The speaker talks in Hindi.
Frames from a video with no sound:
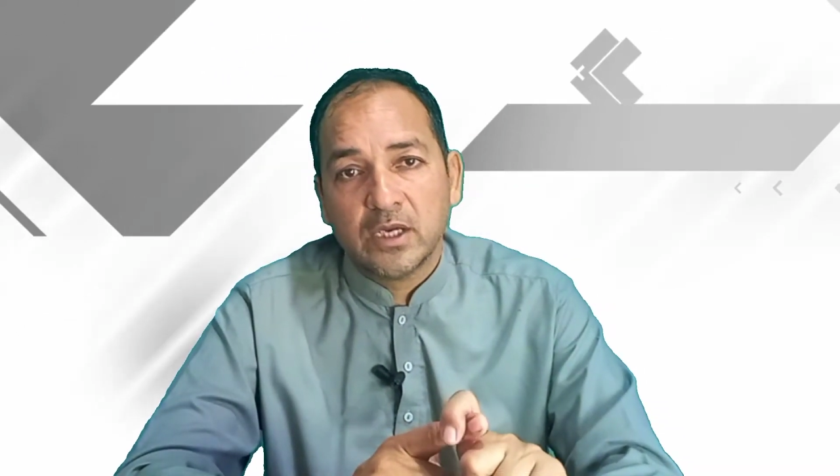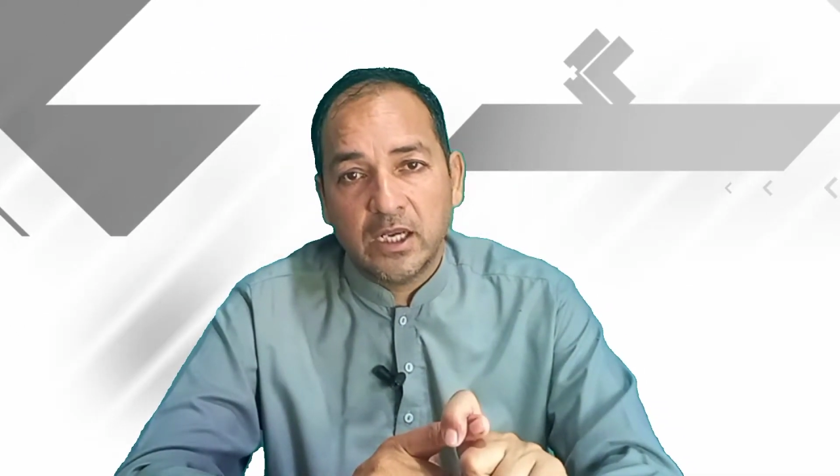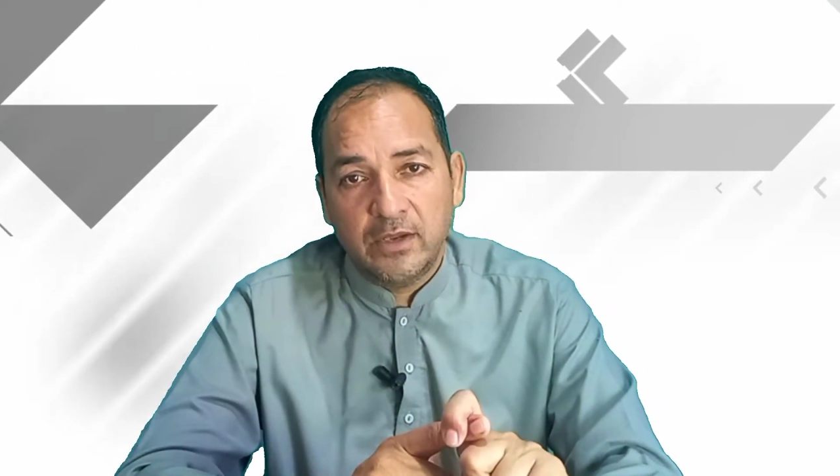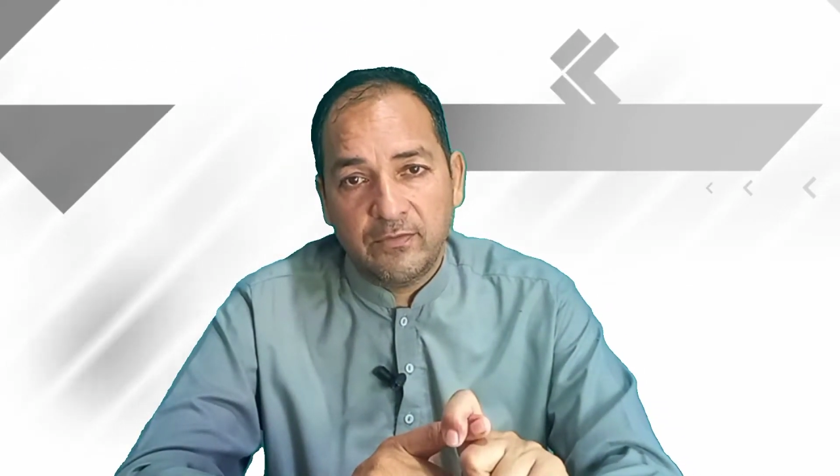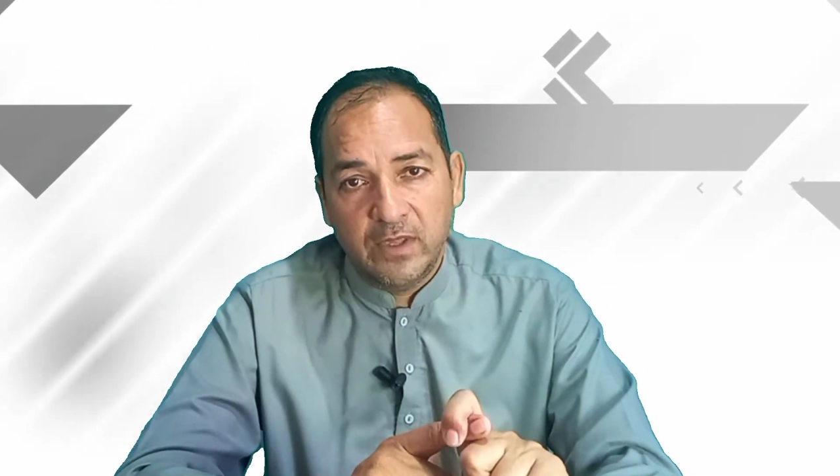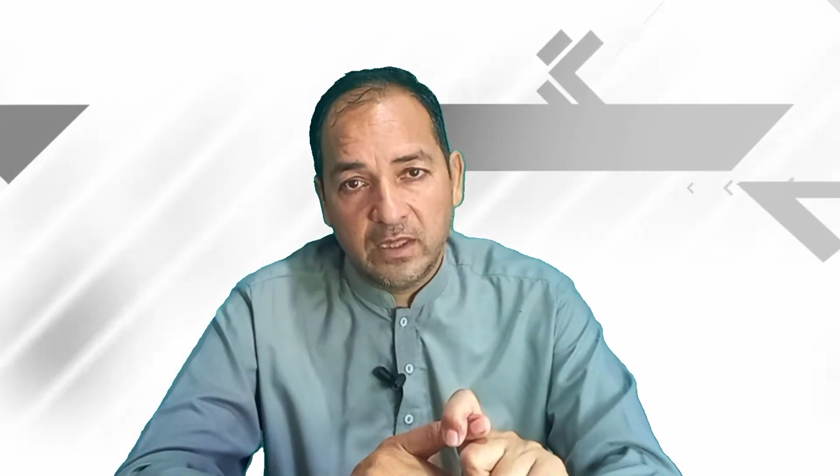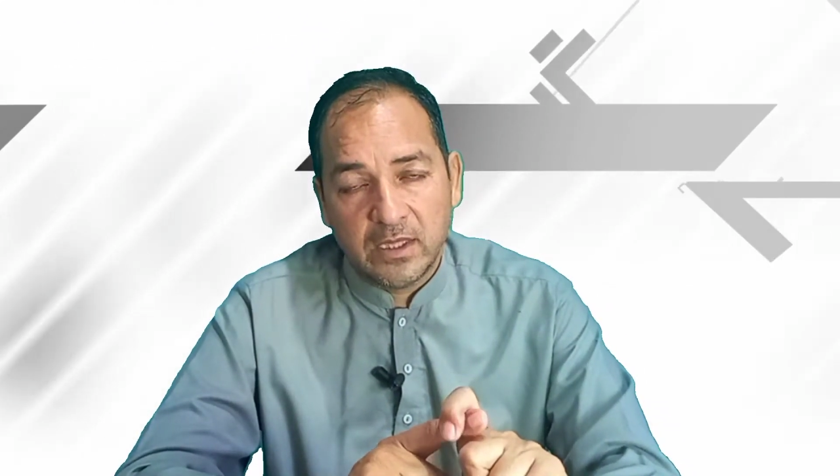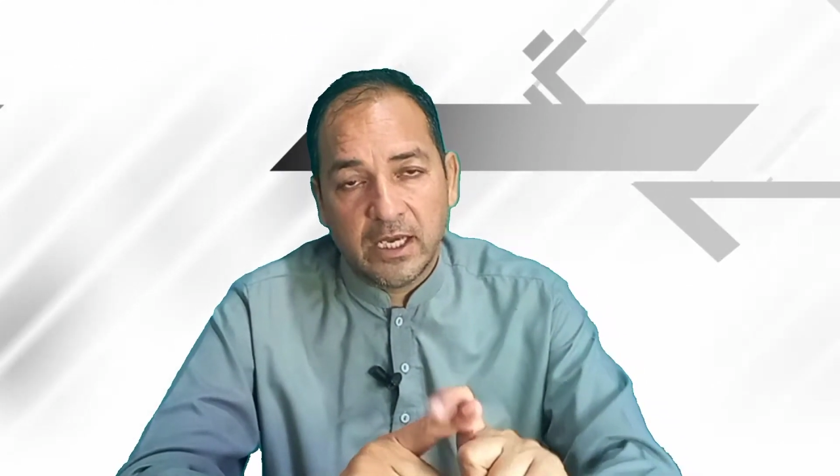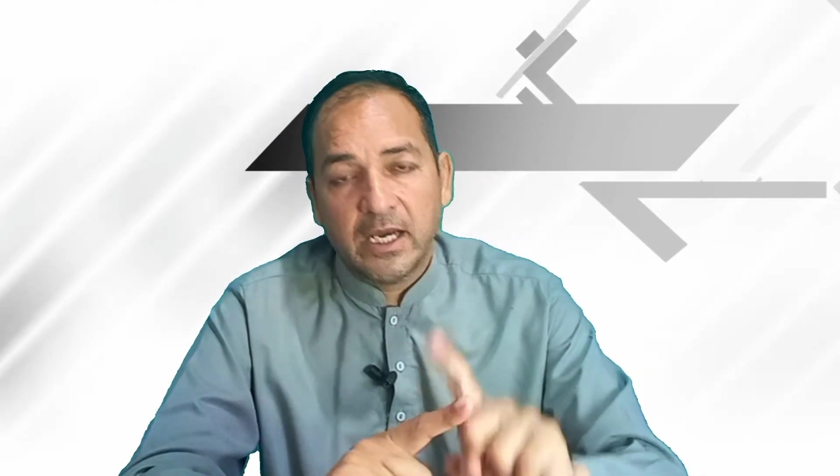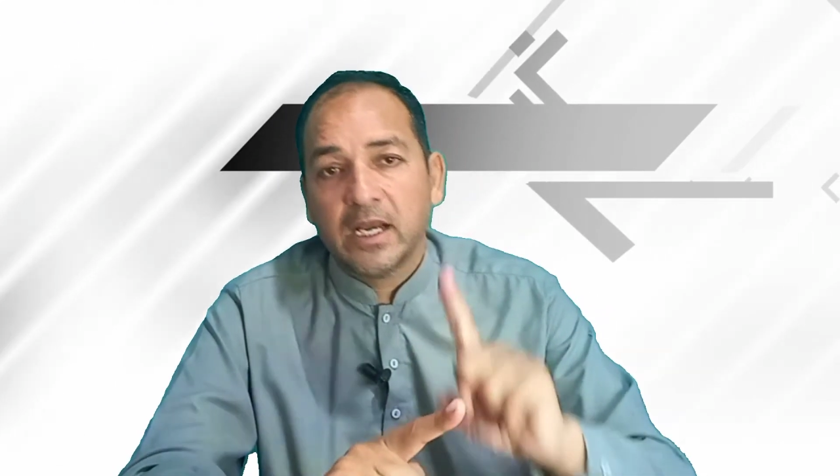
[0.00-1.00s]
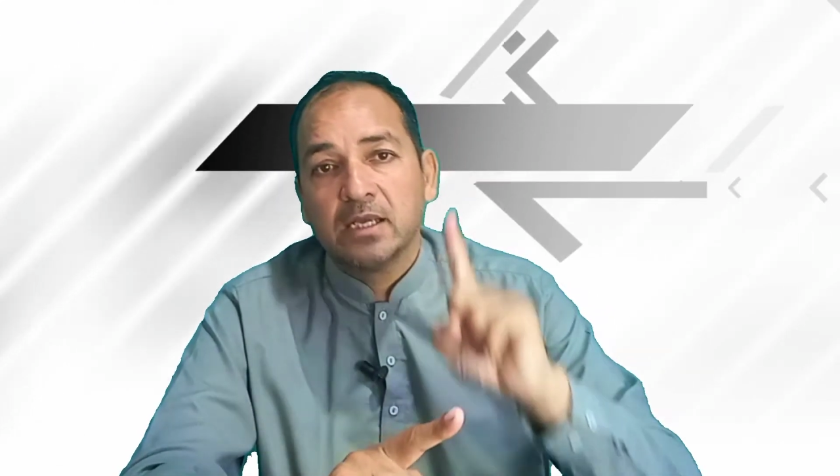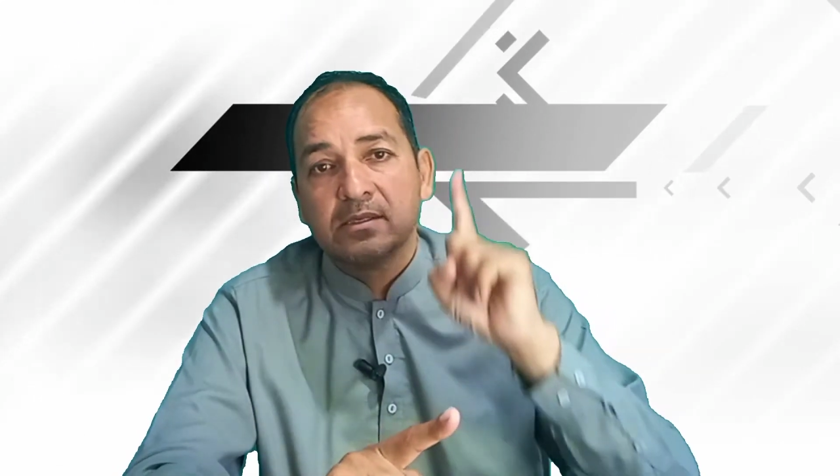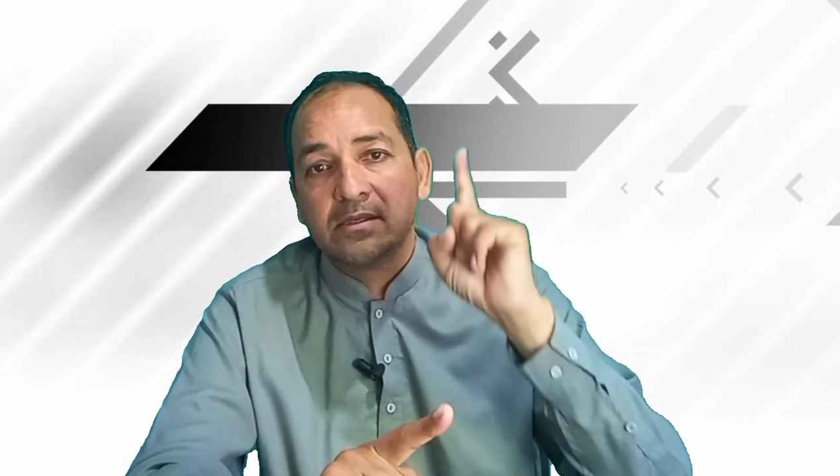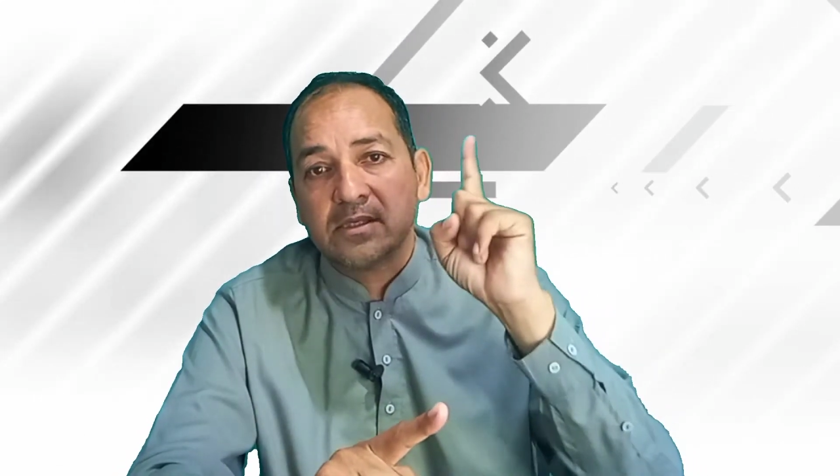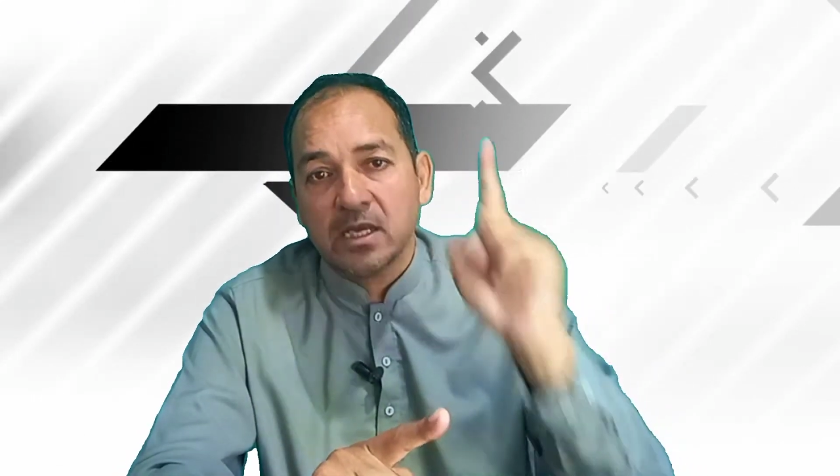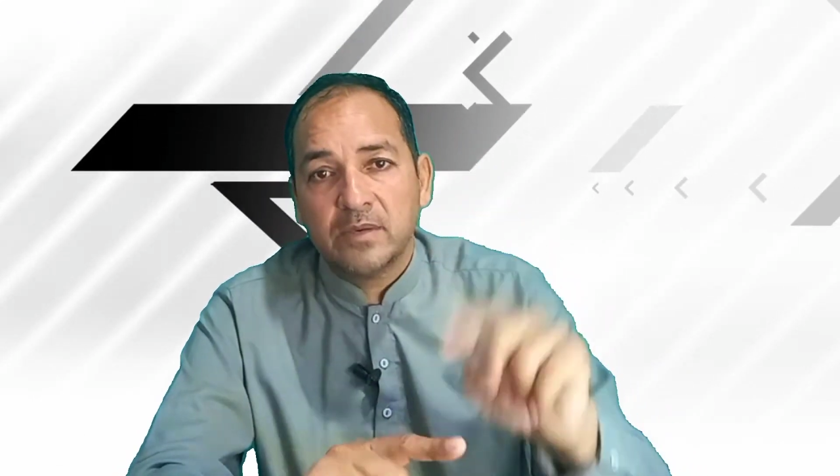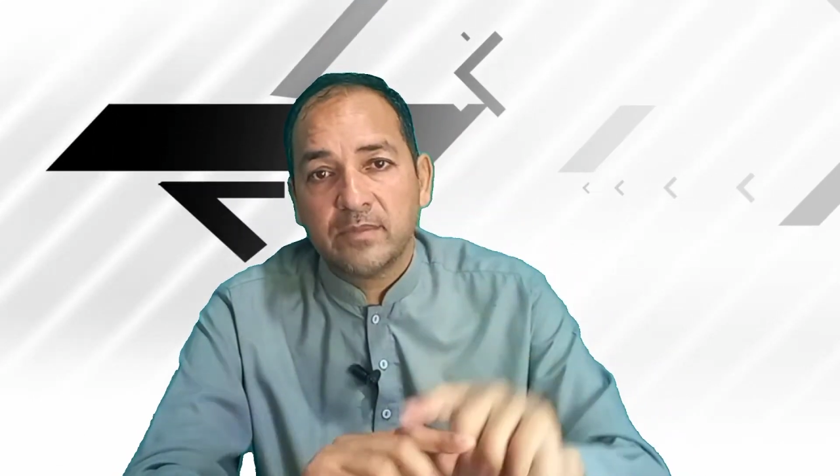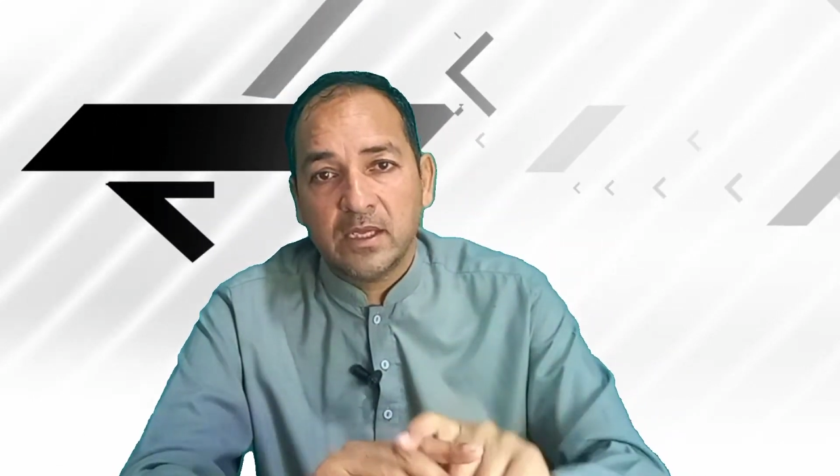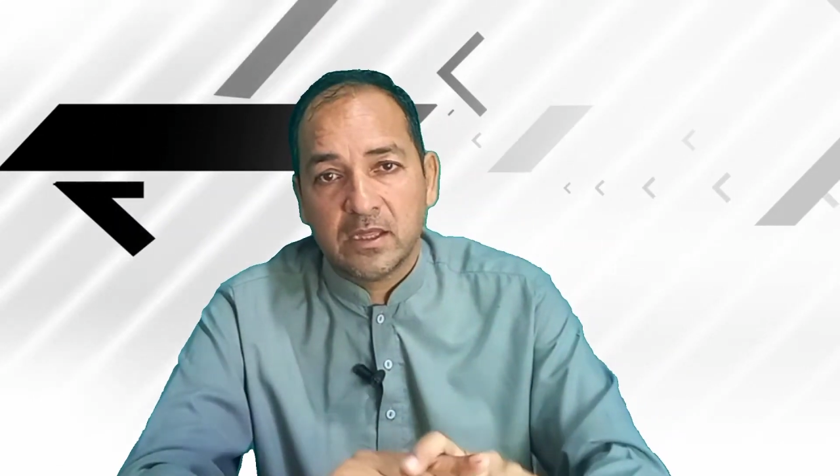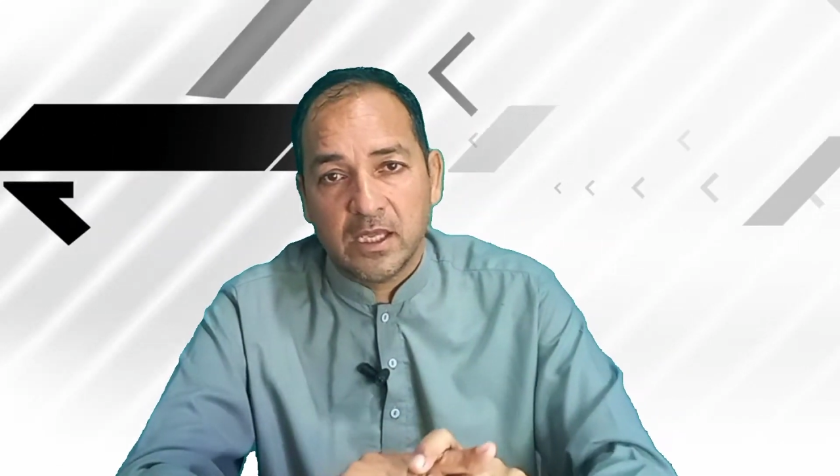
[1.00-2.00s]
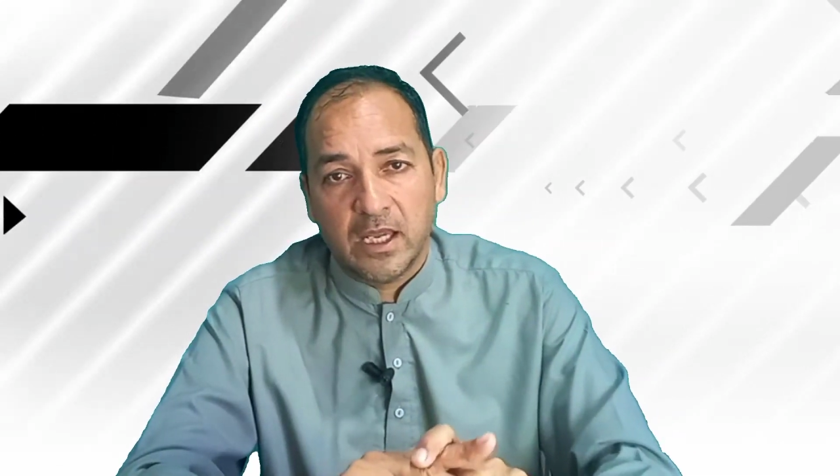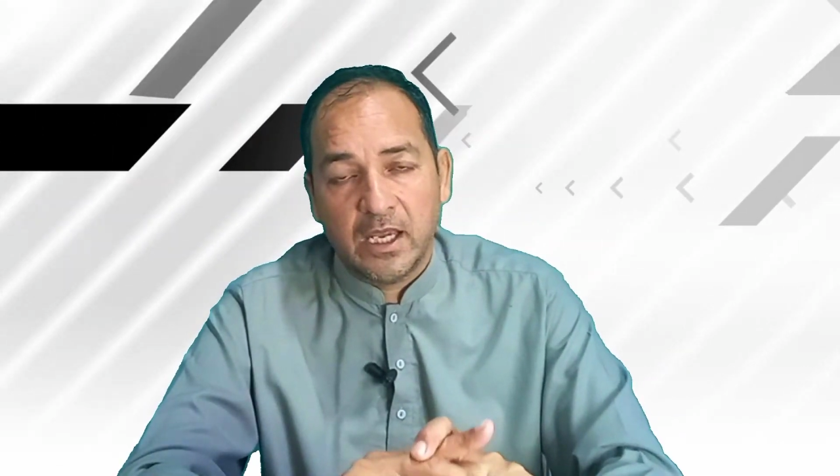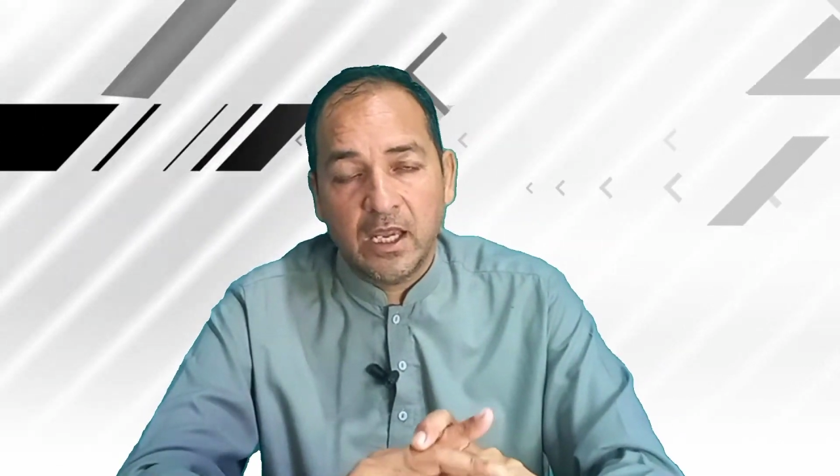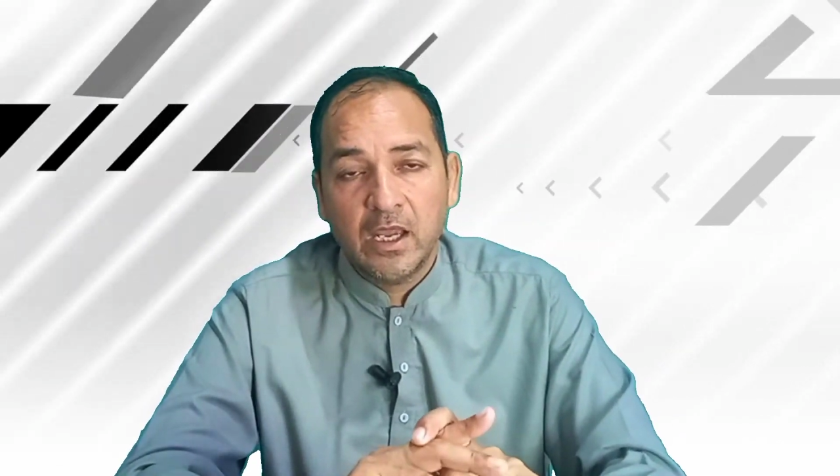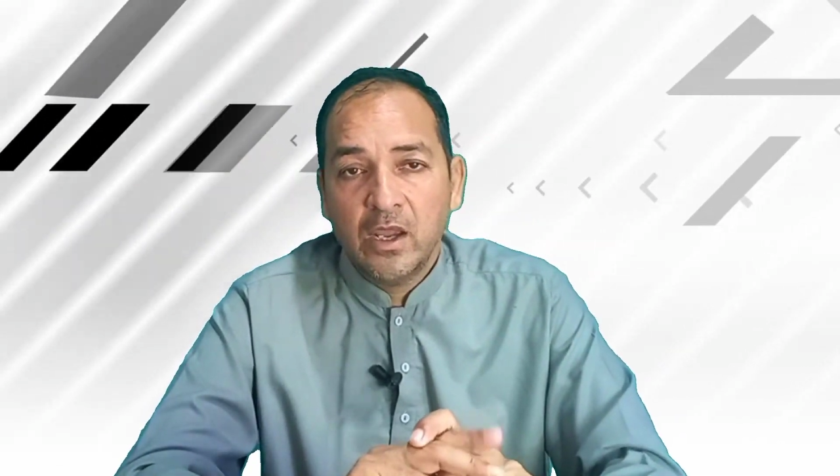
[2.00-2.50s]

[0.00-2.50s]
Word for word: तकलीफ़ देता है ज़ख़म देता है